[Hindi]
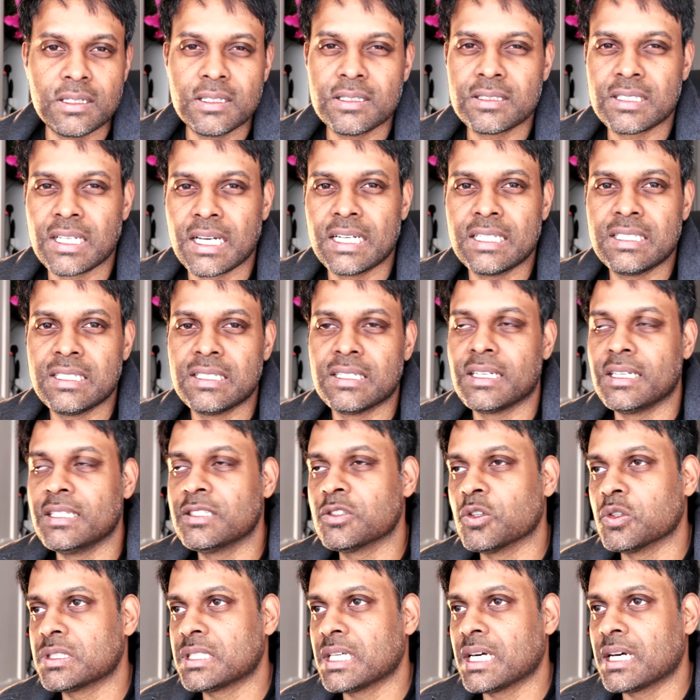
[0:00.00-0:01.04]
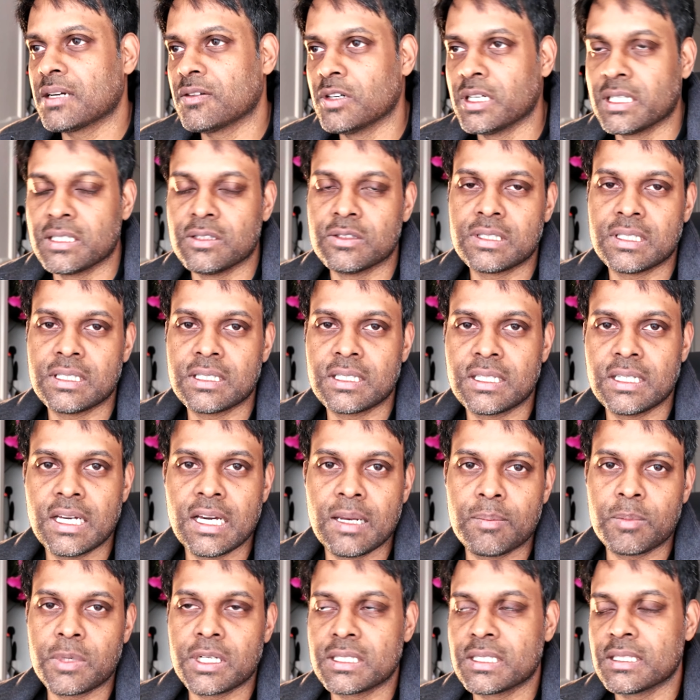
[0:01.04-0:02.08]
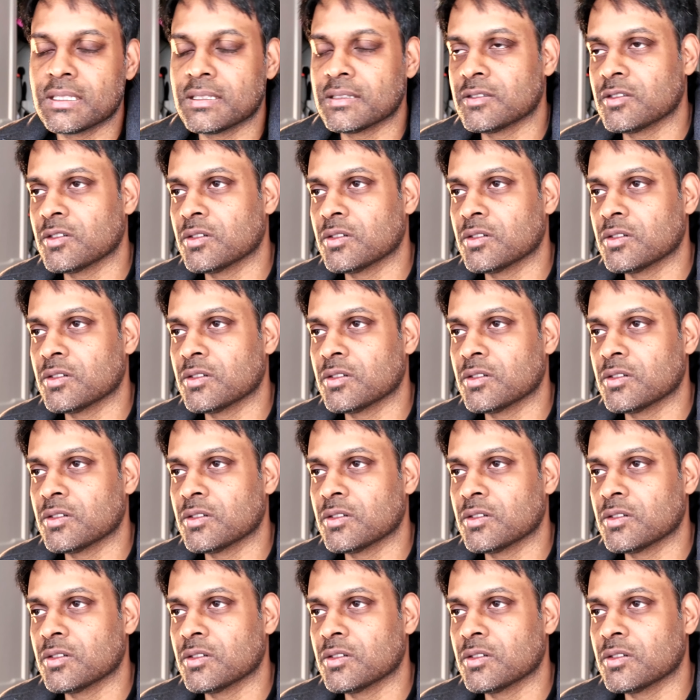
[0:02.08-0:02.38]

इस तरह की चीज़ें नहीं सोचते यार वो एक दूसरे की हेल्प करते हैं